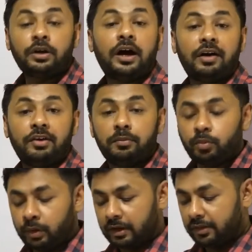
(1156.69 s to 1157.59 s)
ஆகவே
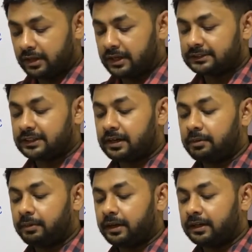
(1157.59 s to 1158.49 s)
மூணாவது
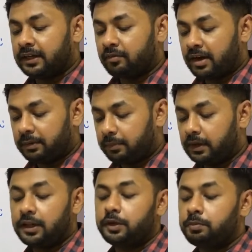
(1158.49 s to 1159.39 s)
ஆன்சரில் பாருங்கள்
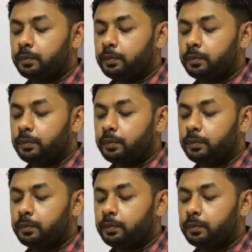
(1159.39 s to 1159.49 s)
வாட்பையிலையும்